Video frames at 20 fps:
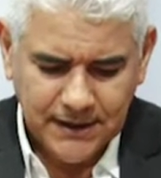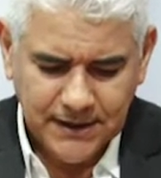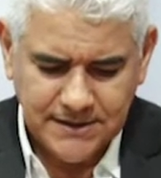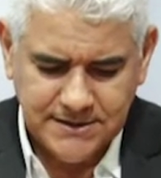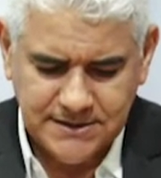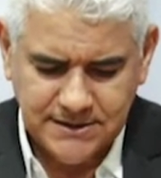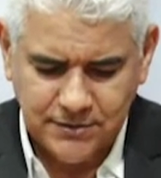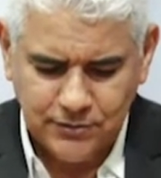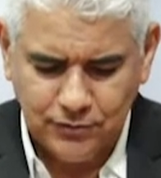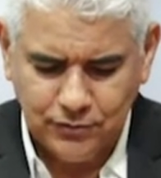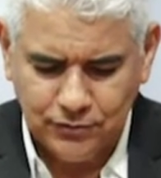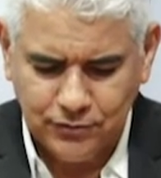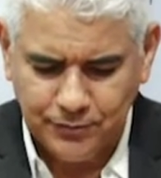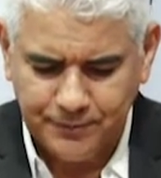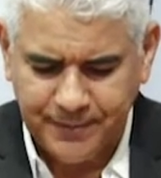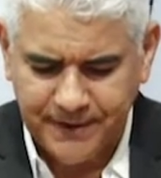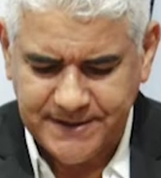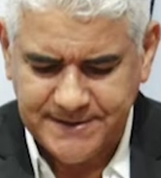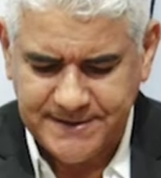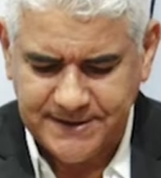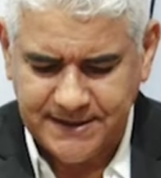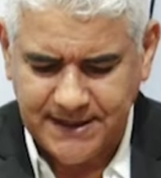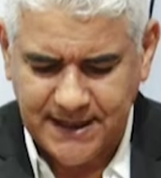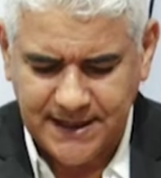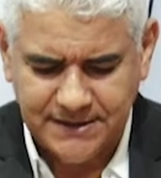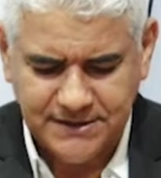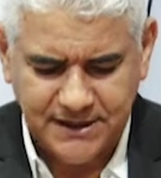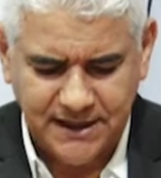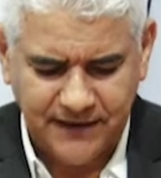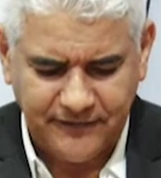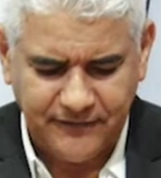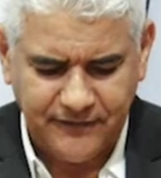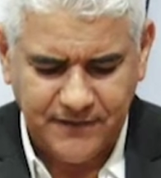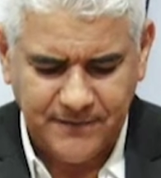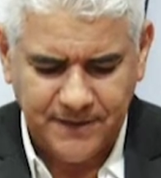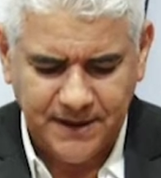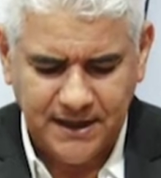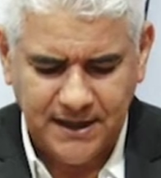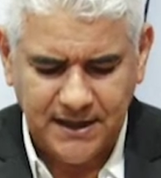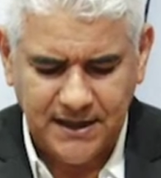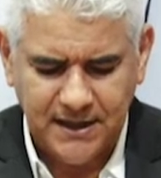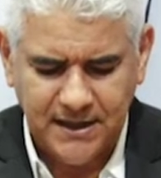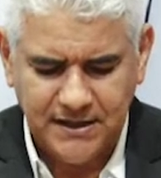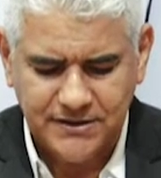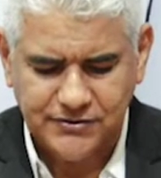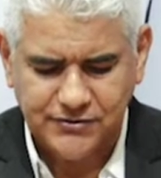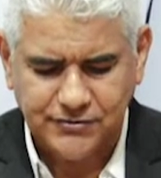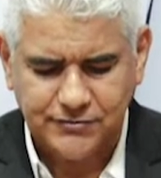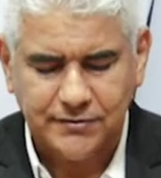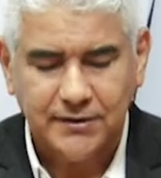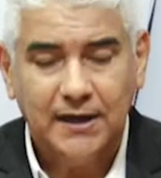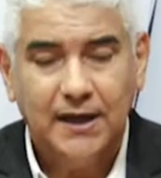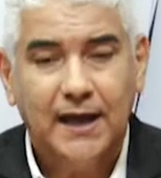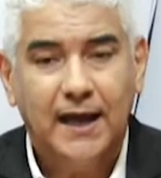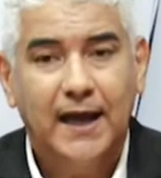e, segundo o presidente, ele afirma que isso